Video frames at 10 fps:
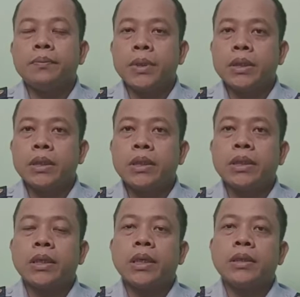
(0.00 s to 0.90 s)

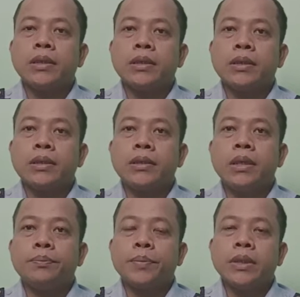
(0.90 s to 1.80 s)
penyelidikan
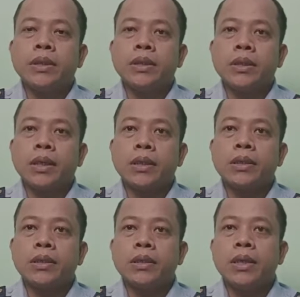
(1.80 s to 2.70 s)
dan
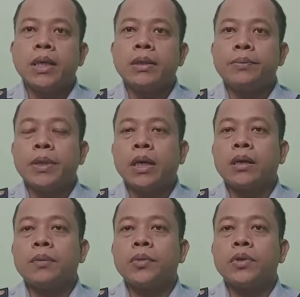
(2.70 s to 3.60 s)
penyidikan dari
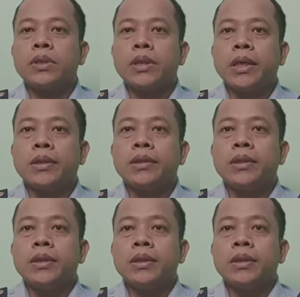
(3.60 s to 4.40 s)
pihak kepolisian